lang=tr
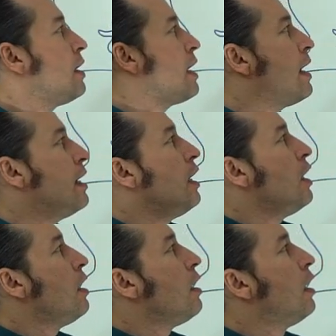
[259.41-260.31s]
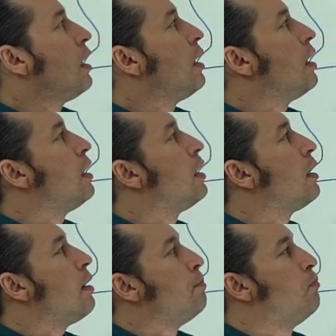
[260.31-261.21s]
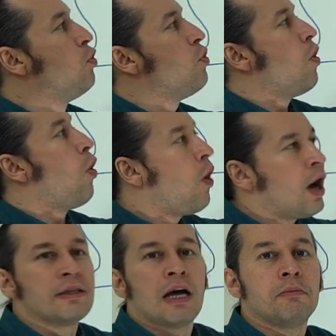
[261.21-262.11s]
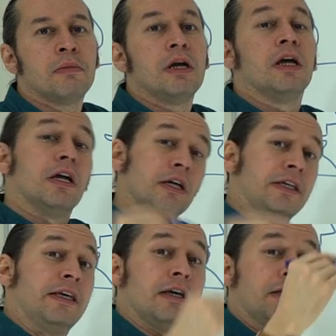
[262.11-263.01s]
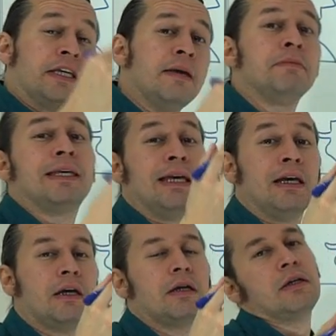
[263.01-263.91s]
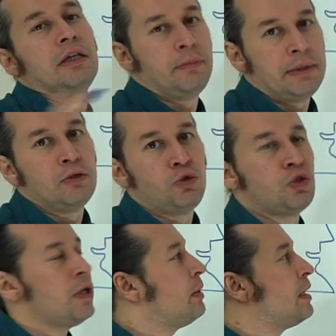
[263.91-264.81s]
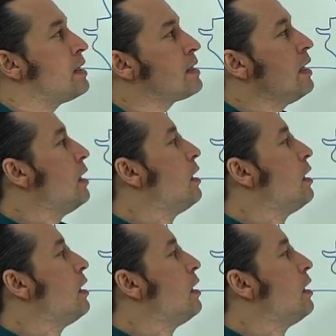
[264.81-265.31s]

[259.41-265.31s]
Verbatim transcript: Yani ee, bu o adam ki, kim ki gibi de düşünebiliriz.